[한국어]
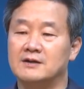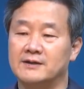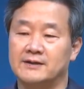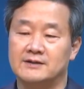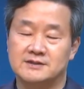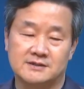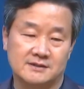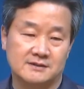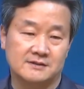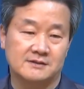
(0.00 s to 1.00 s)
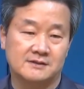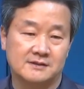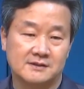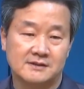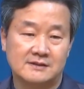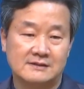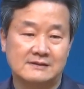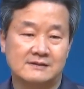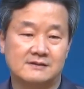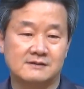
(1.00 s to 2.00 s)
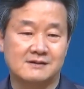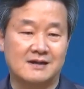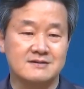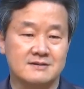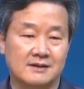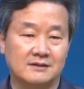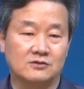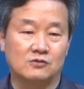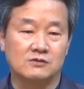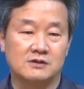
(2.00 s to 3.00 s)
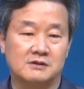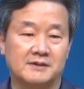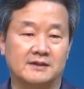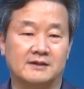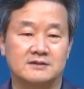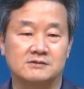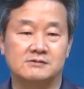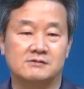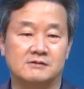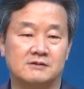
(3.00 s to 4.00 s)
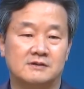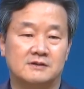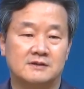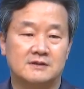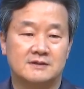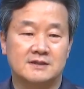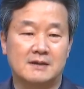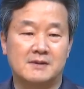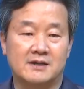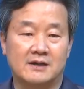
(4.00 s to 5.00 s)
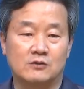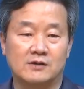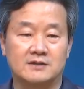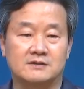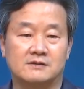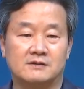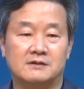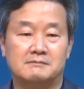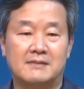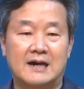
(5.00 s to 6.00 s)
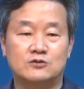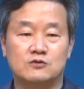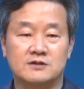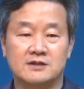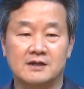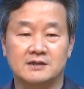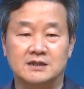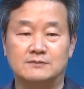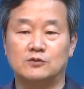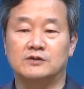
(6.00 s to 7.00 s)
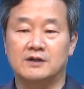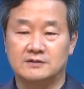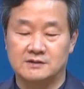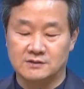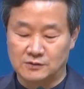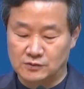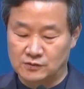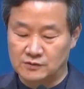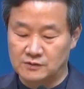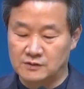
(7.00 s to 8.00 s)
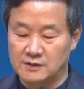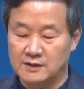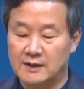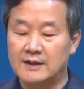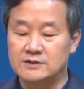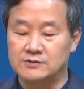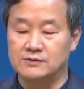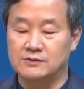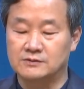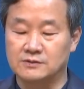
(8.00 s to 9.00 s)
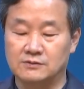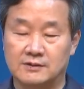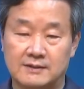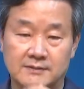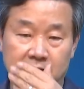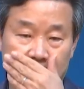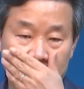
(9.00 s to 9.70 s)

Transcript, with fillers: 해야지. 그 강렬한 동기를 받아가지고 사마리아로 가서 마술사 시몬까지 전도를 하죠. 전도를 합니다.